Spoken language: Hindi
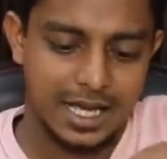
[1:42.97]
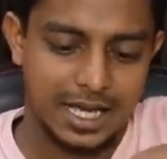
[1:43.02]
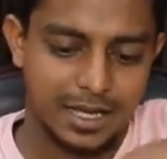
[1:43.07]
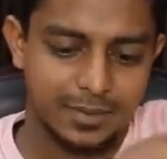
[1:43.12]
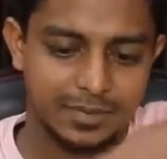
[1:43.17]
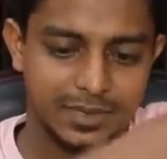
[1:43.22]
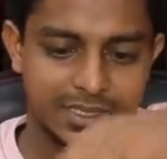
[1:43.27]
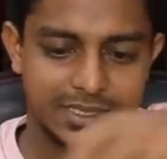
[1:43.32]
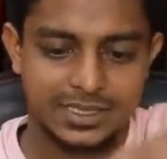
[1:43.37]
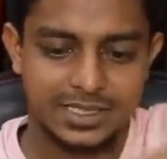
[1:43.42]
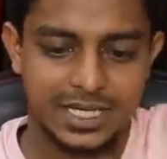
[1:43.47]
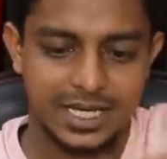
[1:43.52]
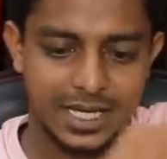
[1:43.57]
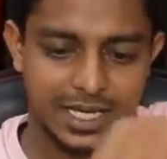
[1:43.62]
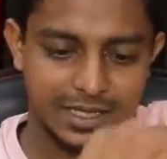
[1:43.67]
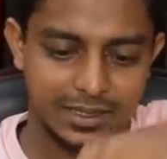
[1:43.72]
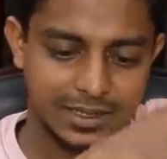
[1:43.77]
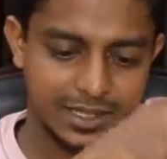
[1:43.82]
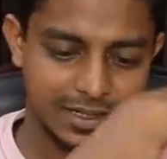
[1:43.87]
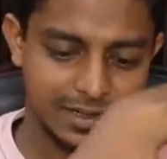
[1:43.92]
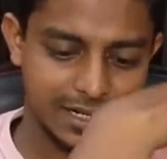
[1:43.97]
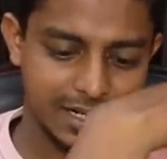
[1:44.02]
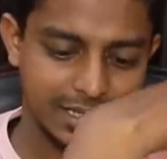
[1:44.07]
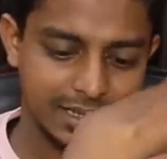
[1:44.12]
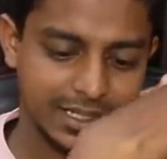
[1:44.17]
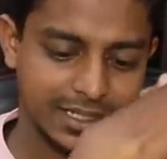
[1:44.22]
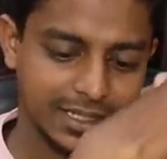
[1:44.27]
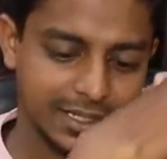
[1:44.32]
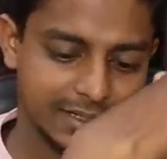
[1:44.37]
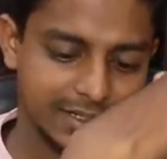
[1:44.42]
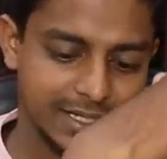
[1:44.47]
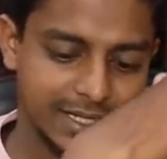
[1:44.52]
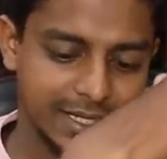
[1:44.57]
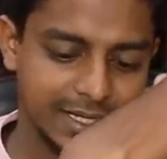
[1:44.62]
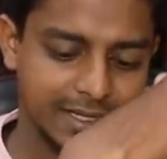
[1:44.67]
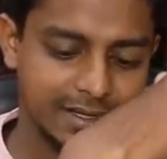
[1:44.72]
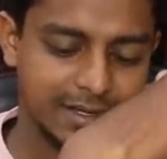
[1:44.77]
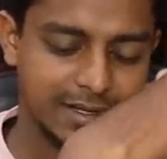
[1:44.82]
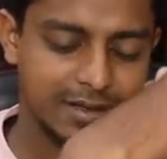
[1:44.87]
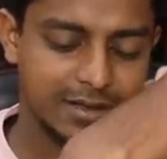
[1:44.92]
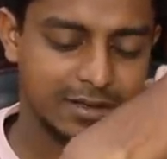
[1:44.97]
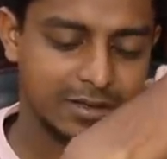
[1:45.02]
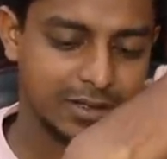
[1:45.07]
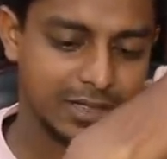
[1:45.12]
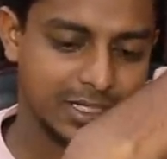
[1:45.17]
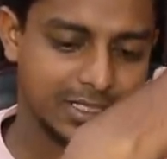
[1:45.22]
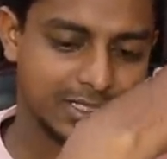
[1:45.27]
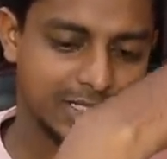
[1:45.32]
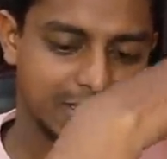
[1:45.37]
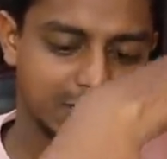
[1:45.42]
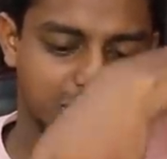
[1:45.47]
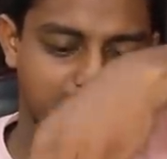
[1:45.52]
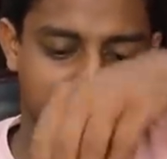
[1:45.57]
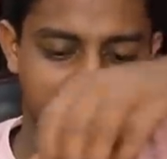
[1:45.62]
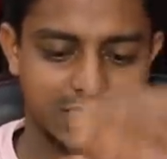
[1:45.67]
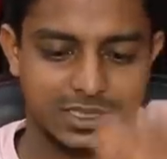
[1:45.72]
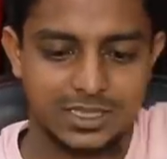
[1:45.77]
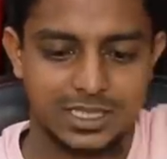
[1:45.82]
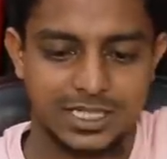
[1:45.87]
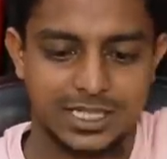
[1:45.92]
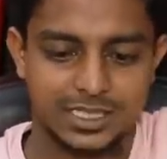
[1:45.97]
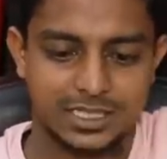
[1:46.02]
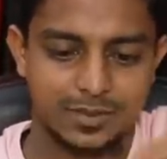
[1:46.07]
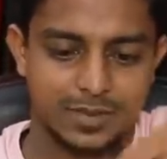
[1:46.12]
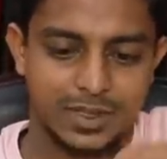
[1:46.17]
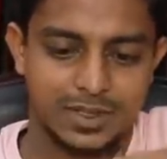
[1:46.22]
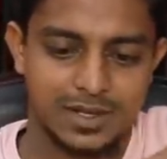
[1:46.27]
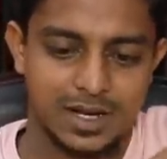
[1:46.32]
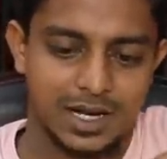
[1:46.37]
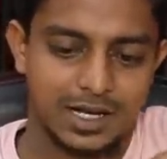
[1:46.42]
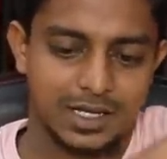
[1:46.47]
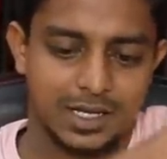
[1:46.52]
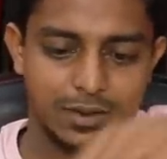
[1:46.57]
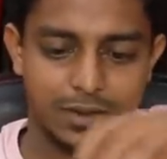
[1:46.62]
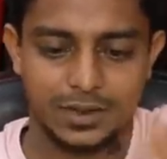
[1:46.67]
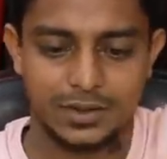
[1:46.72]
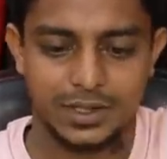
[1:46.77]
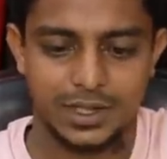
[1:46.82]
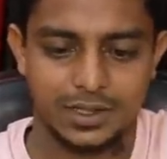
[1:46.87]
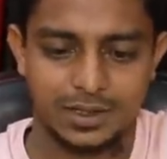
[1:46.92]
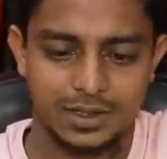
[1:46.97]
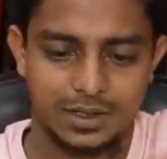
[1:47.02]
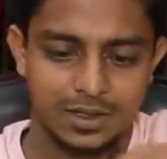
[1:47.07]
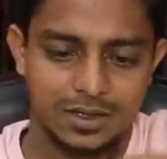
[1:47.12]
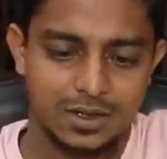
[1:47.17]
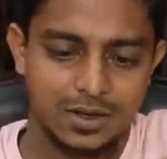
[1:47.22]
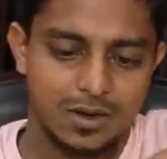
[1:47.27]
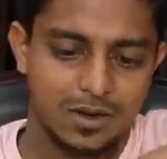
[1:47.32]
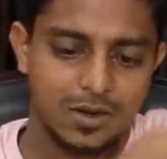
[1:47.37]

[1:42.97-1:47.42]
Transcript: हम इसके अंदर डाल देंगे ठीक है देख सकते हो किस तरीके से मैं डाल रहा हूँ अंदर